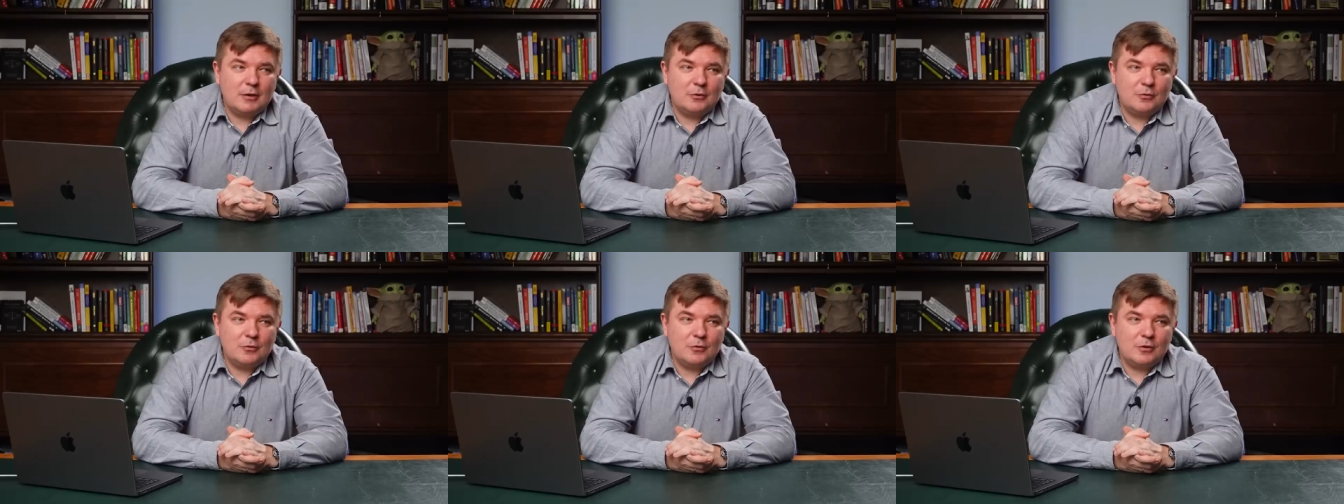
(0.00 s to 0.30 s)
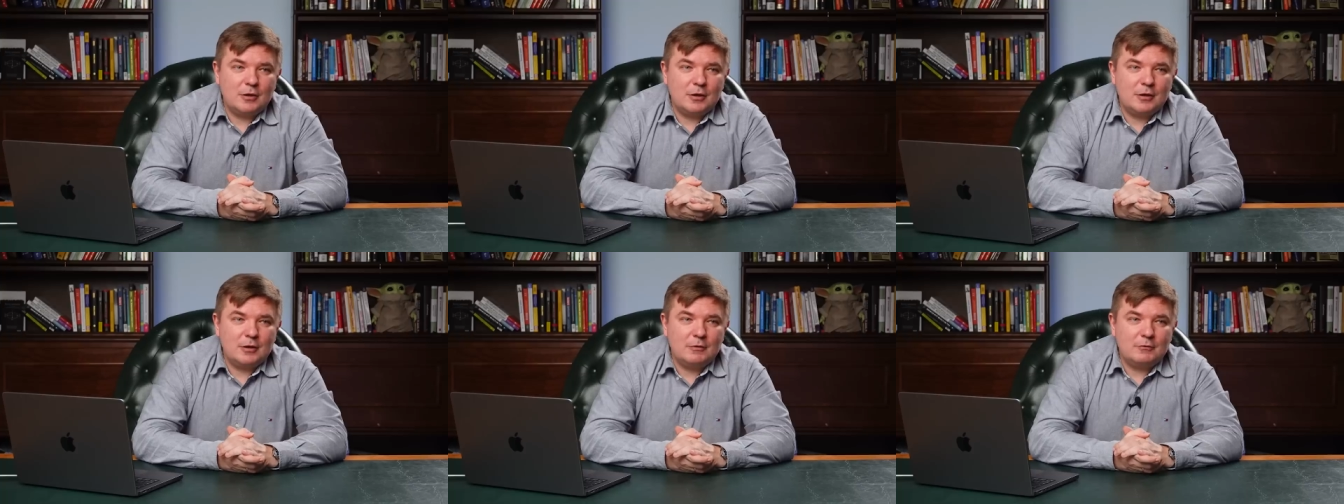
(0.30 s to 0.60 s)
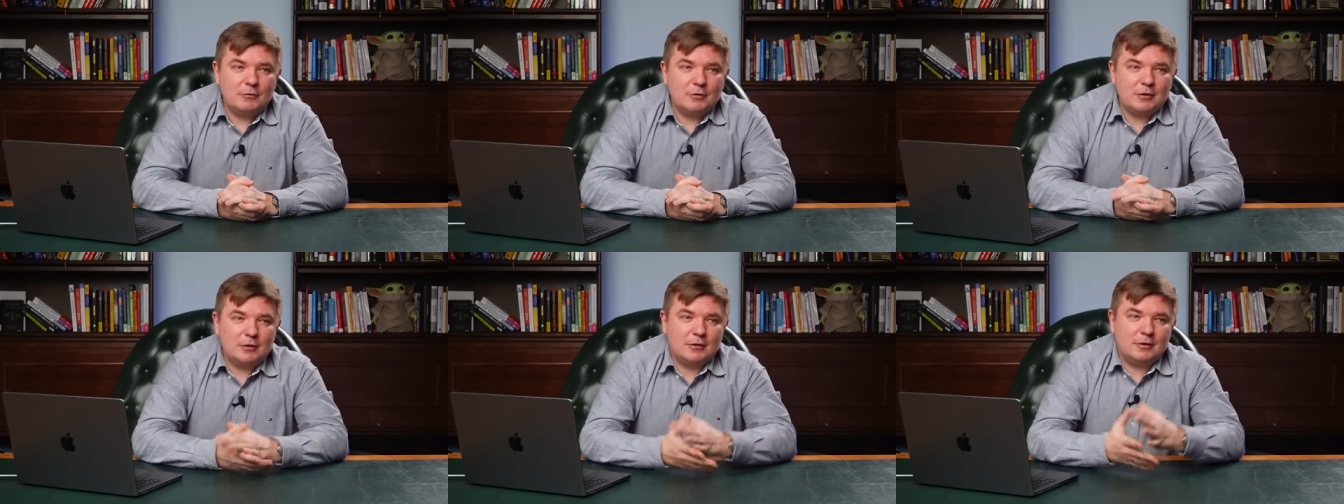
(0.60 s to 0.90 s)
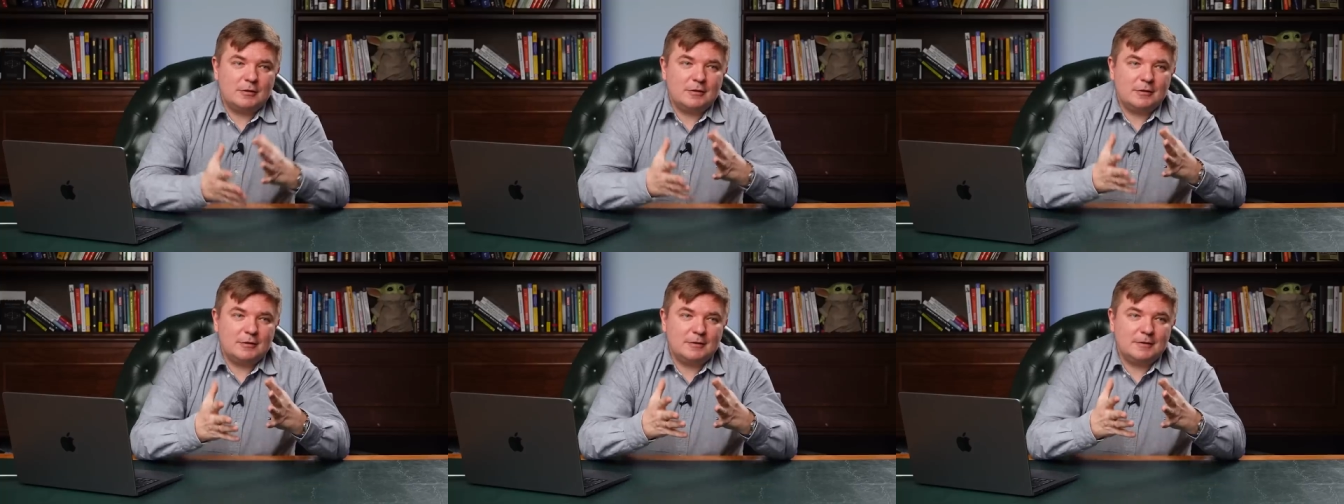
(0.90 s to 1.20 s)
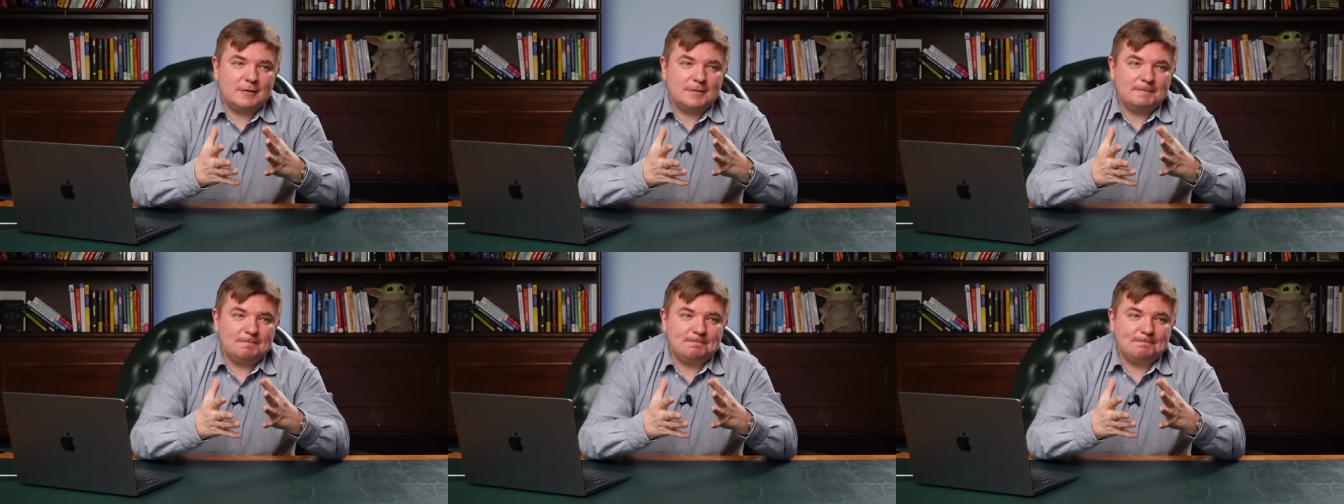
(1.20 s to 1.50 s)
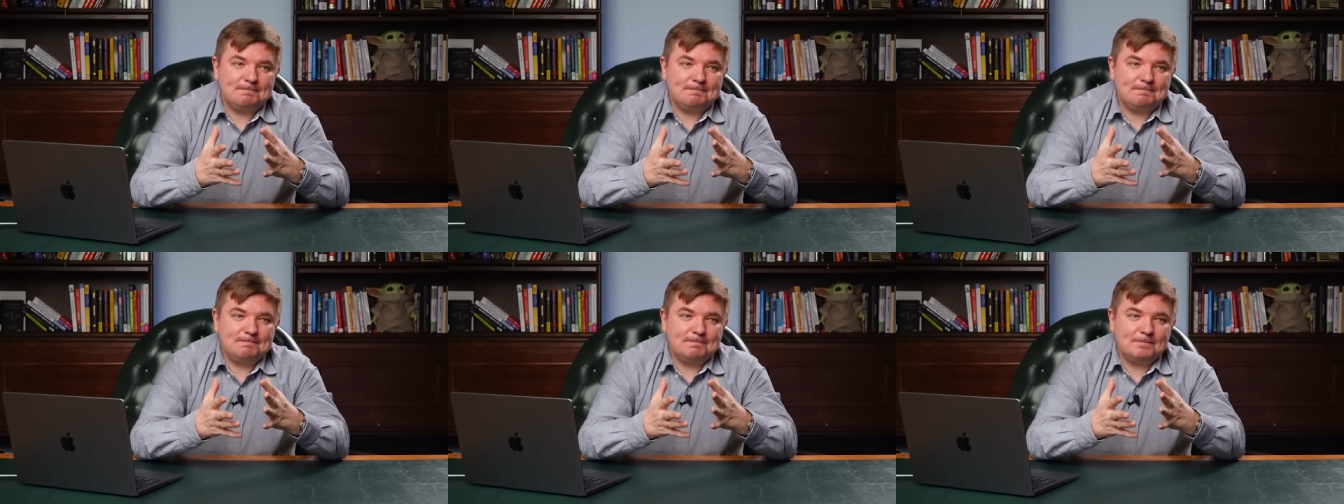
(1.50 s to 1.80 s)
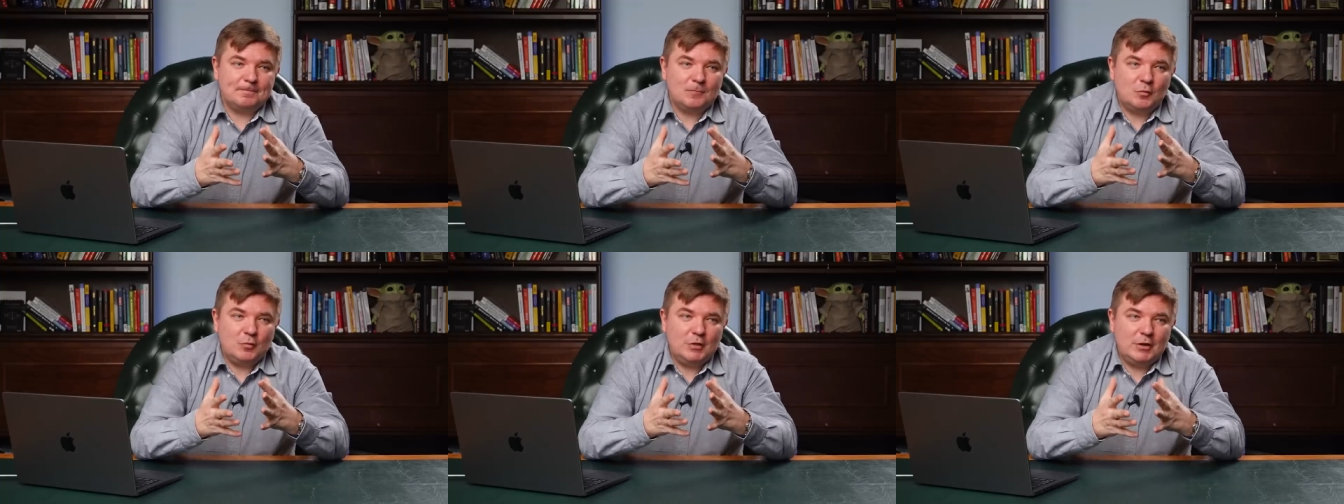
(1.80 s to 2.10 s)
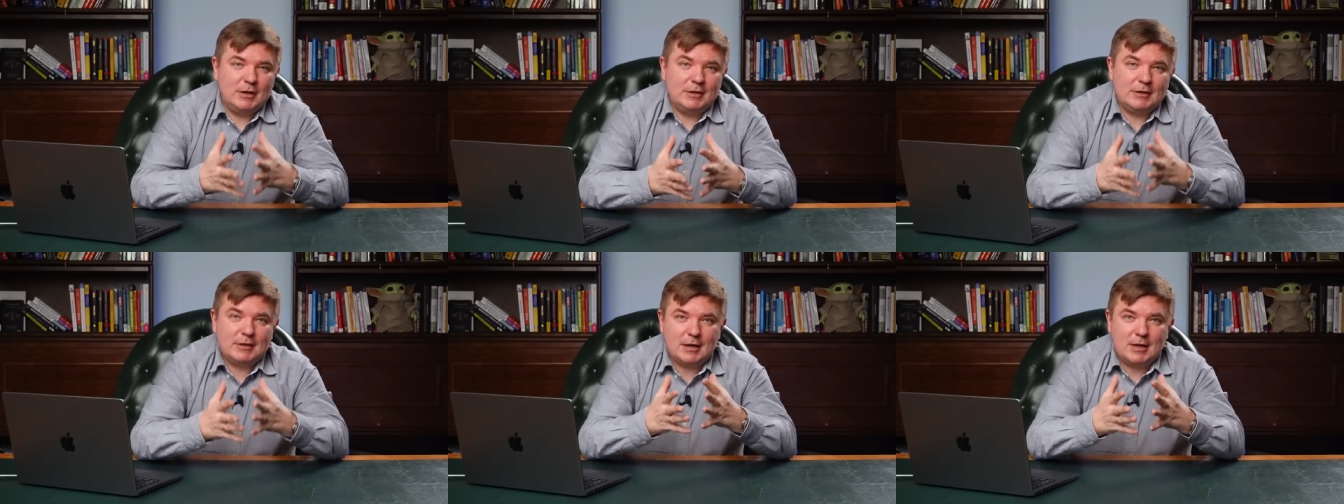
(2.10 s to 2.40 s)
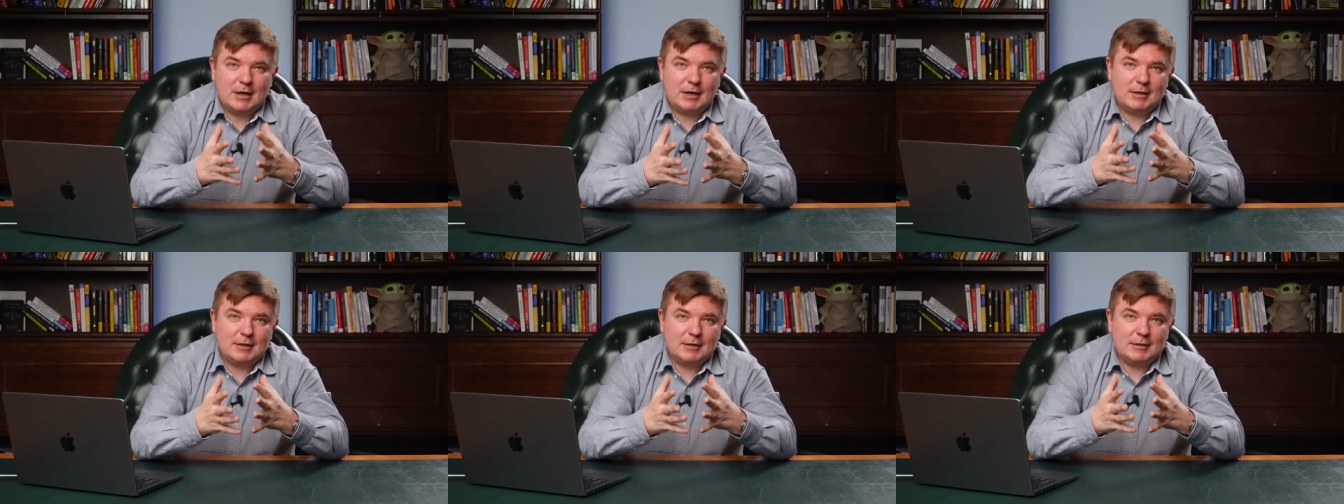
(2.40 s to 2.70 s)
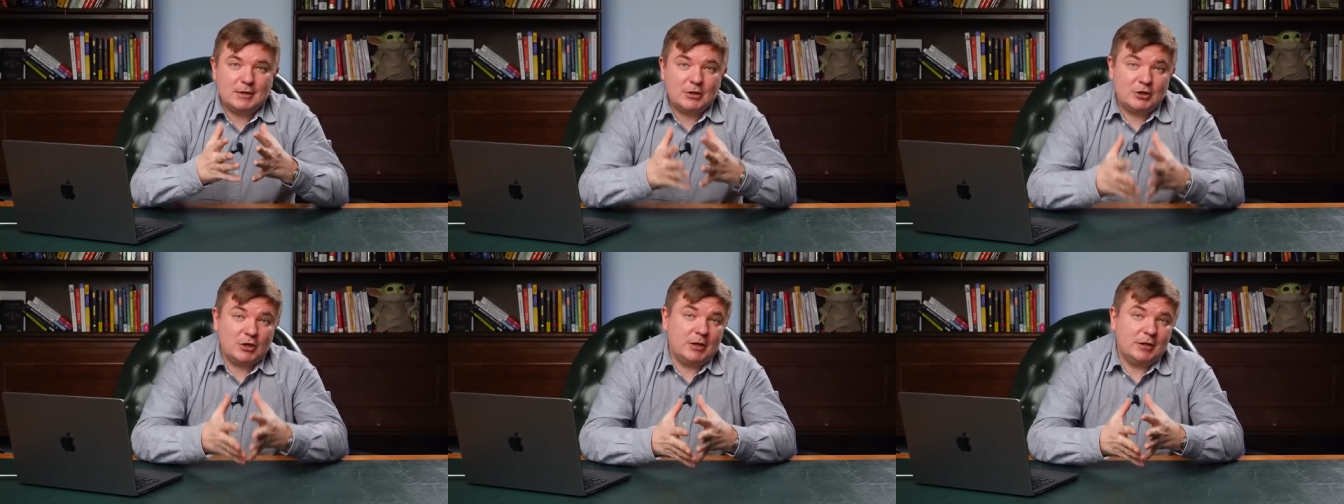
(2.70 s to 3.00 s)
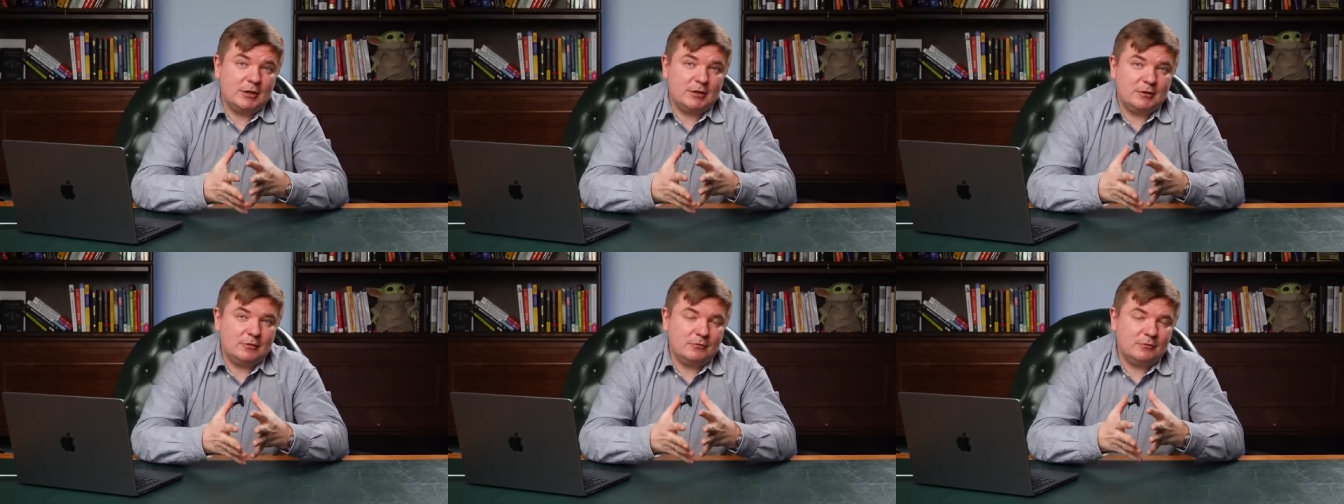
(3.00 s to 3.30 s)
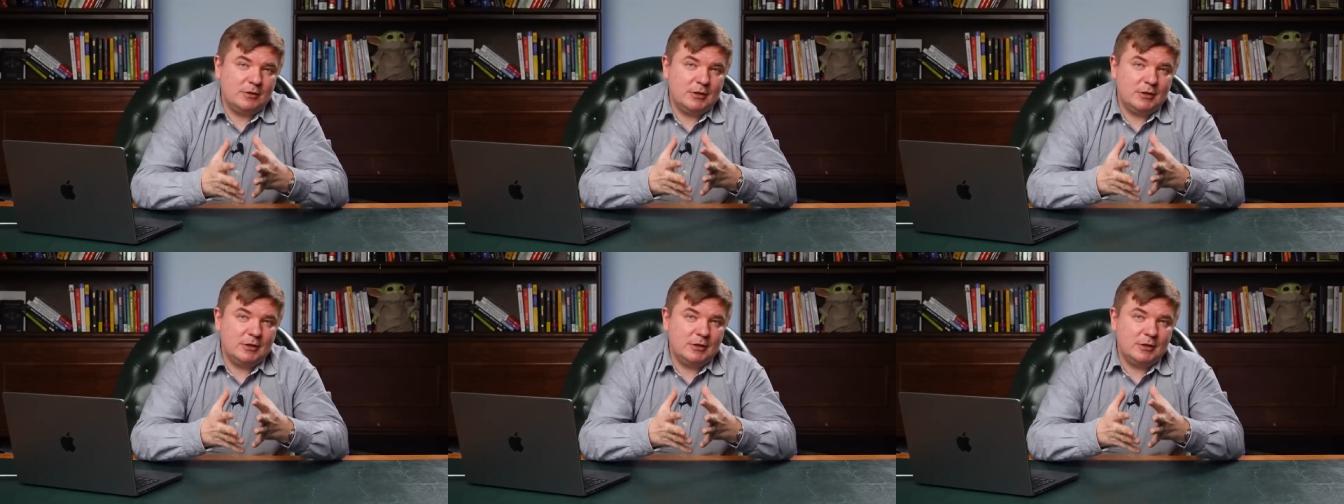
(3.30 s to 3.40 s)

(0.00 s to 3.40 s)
которые вот э, у них есть какая-то зажатость,